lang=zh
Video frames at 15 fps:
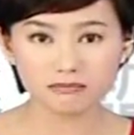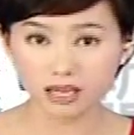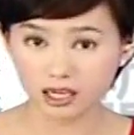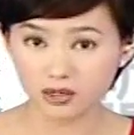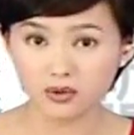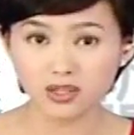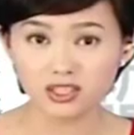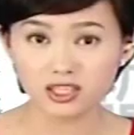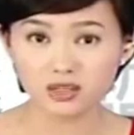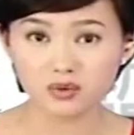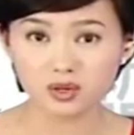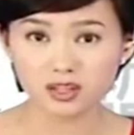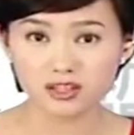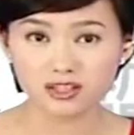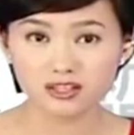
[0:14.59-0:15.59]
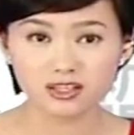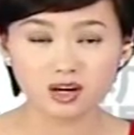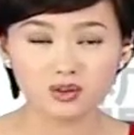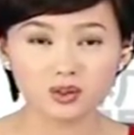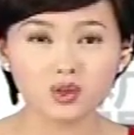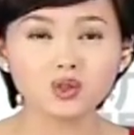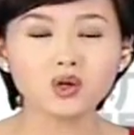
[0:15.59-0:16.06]
每个月的薪水至
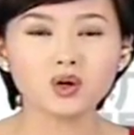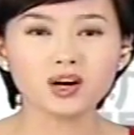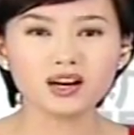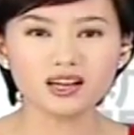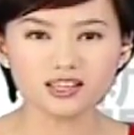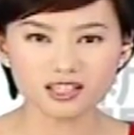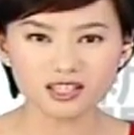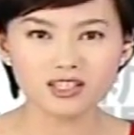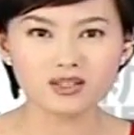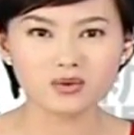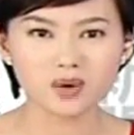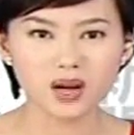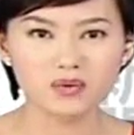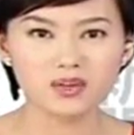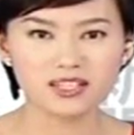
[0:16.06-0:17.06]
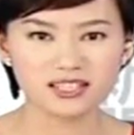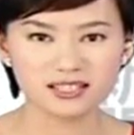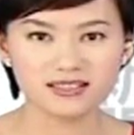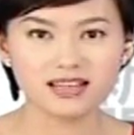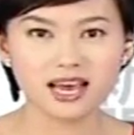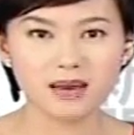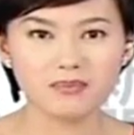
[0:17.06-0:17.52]
少都有二十万元
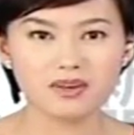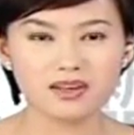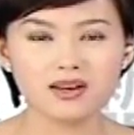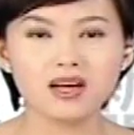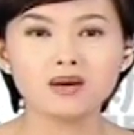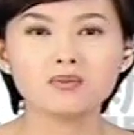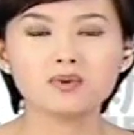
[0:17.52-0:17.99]
新台币。